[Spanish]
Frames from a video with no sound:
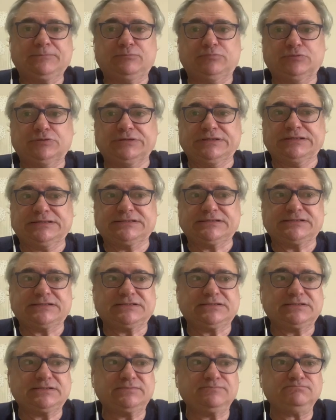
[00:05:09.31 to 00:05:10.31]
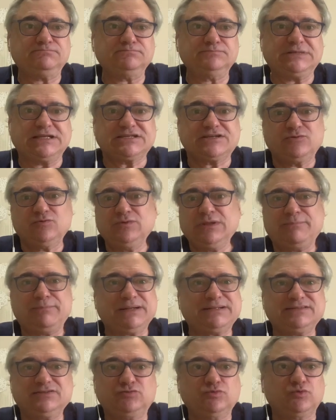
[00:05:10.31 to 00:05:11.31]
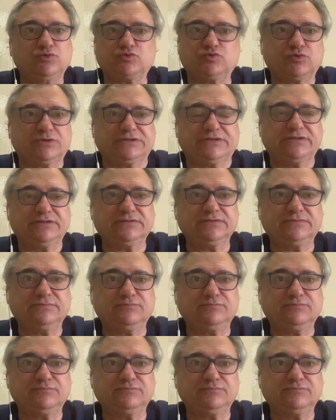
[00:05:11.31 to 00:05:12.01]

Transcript: pues la segunda parte tuvo suerte